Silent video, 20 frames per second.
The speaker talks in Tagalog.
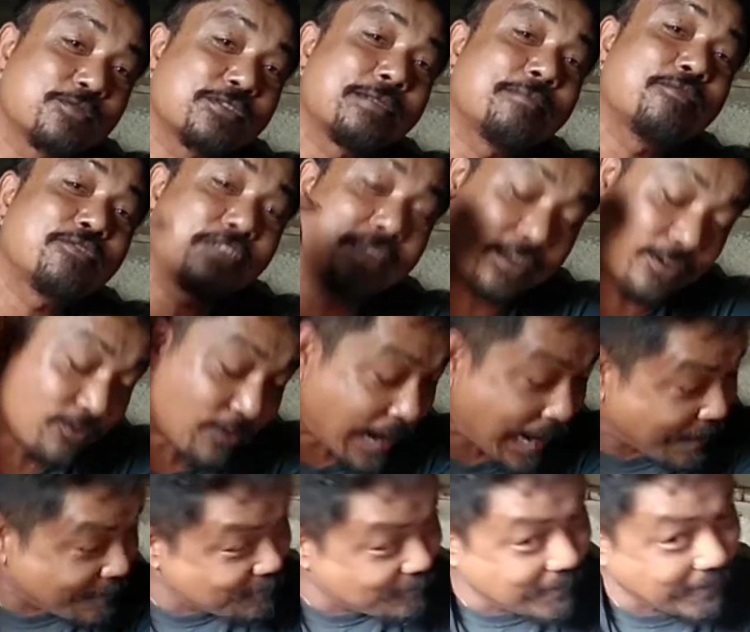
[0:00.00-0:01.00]
Samot ako
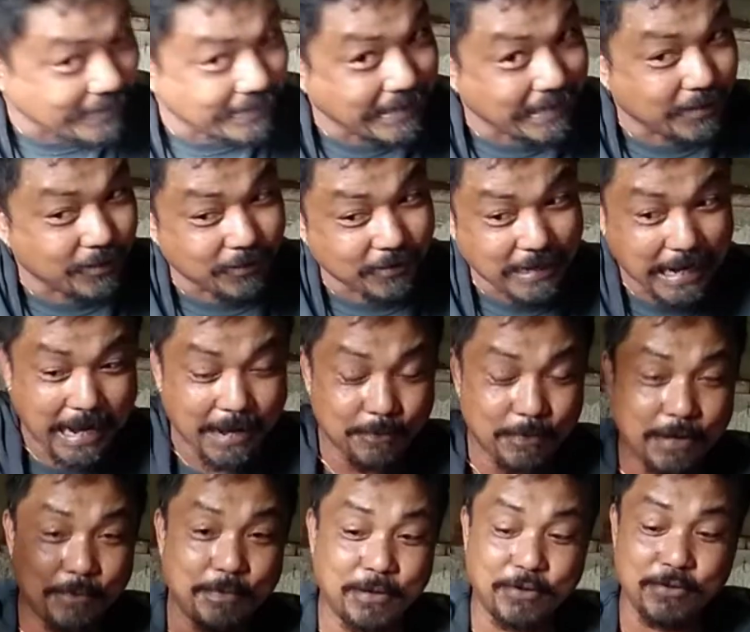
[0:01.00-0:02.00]
kahiblan din noon. Oh.
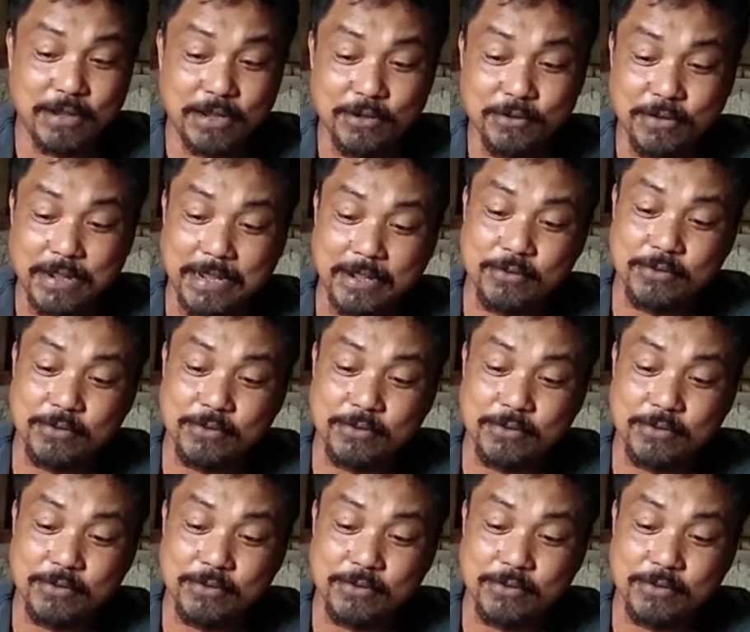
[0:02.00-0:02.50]
Nahiblan pa ako kay Dokay.